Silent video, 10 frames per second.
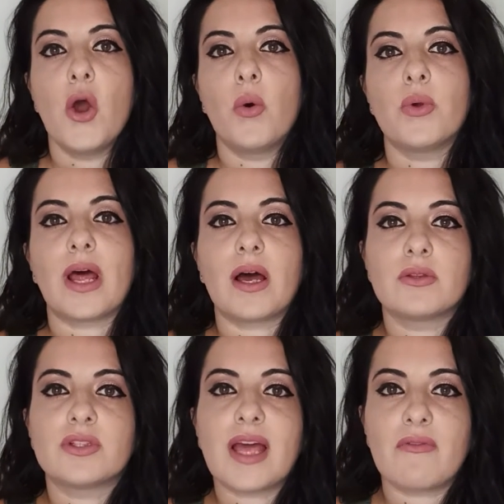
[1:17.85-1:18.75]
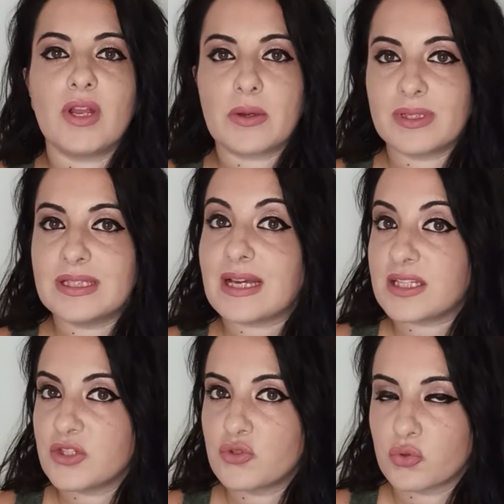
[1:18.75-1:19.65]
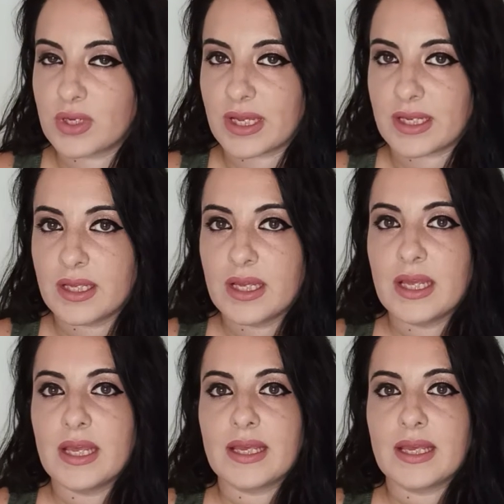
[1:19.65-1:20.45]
una notevole quantità di zuccheri